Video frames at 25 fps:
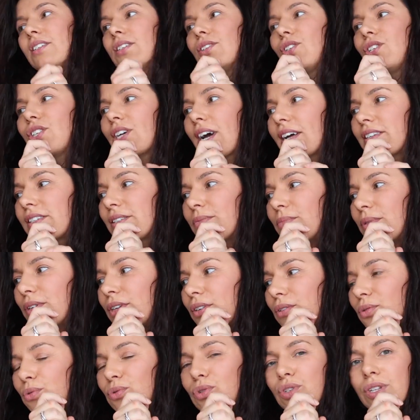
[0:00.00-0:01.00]
Сейчас
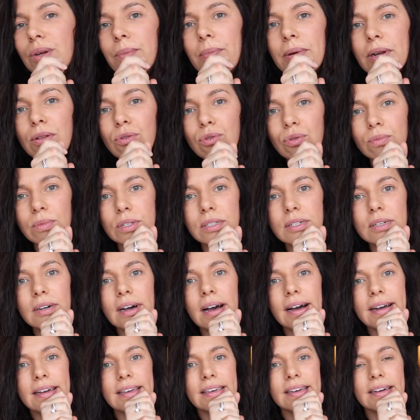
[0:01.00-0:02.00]
мне нужно придумать,
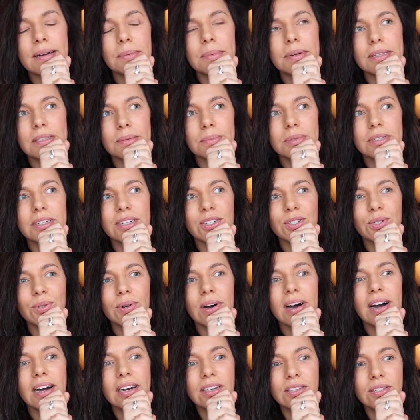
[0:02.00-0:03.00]
как я об этом
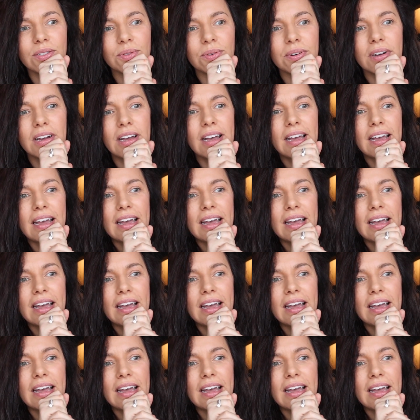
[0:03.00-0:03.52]
скажу Арсу.